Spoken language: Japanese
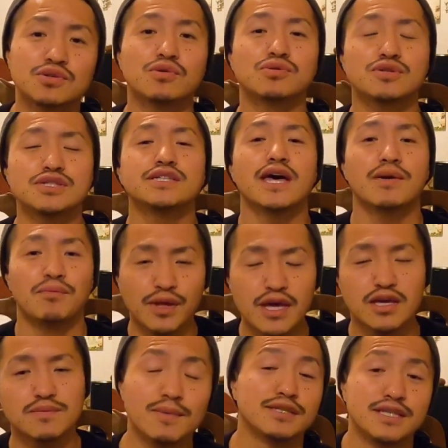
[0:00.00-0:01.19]
仕事自体も
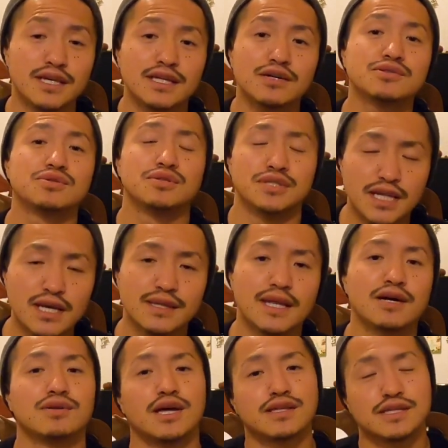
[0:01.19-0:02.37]
ね今は選択肢としてね
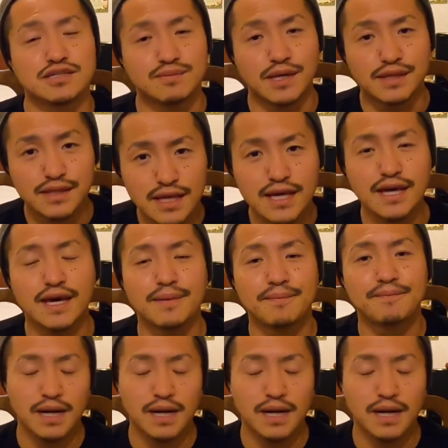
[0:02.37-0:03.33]
なくなってしまって、